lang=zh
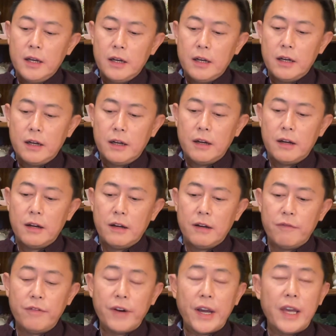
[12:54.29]

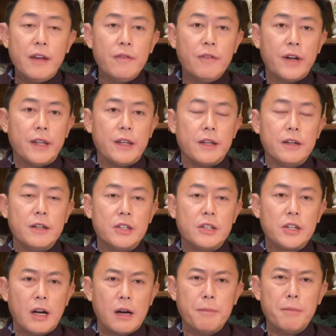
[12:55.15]
呃，维稳的
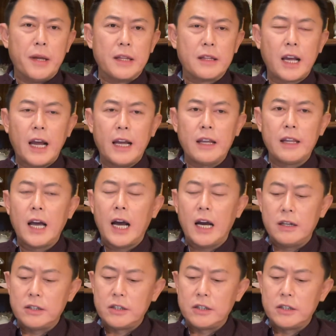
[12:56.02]
成本太大，